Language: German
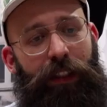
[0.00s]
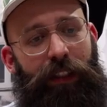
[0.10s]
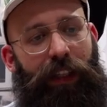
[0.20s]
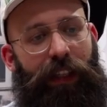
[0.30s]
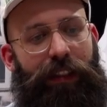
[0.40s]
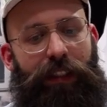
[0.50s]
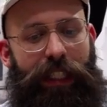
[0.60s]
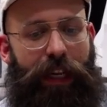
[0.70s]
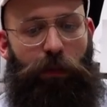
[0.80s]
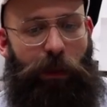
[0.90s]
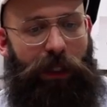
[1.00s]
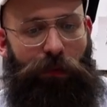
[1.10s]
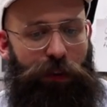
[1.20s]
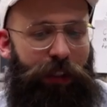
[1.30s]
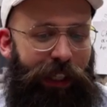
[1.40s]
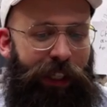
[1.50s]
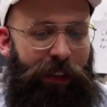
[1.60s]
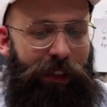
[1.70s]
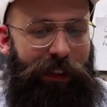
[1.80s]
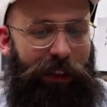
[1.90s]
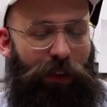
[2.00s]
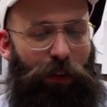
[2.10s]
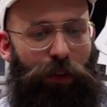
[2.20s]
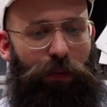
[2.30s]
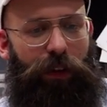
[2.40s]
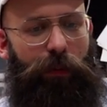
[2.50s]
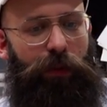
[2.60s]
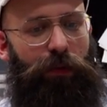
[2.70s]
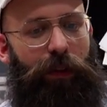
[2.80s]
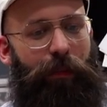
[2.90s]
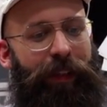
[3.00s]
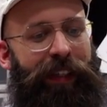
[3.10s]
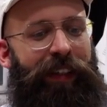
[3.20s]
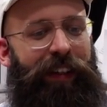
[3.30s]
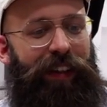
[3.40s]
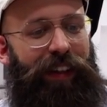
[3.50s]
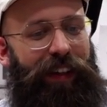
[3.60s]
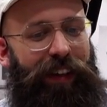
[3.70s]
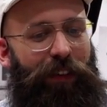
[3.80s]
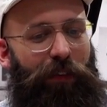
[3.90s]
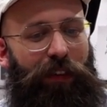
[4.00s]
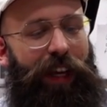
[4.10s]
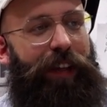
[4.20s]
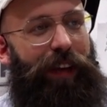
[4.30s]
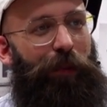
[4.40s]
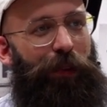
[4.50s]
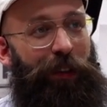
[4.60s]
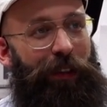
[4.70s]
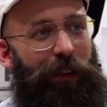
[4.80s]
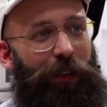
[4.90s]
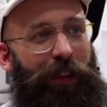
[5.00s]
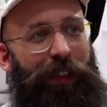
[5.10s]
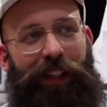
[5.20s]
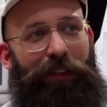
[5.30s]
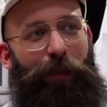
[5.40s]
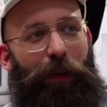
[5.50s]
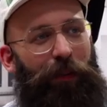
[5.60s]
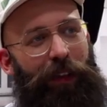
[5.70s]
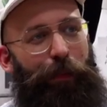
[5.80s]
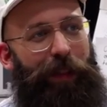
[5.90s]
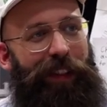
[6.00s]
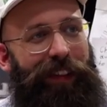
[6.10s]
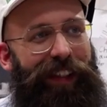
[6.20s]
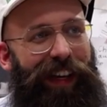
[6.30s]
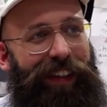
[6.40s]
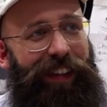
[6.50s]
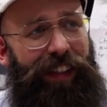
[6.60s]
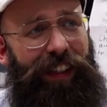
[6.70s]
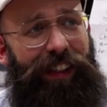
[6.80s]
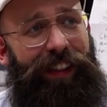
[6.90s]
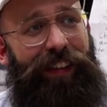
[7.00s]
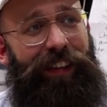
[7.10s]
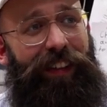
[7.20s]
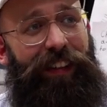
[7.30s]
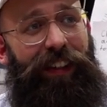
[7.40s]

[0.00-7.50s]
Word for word: Ich denke, es sind sehr spezifische Regeln, die sich auch von Film zu Film äh, verändern müssen. So, ne? Jeder Film braucht wieder ein bisschen andere Gedanken.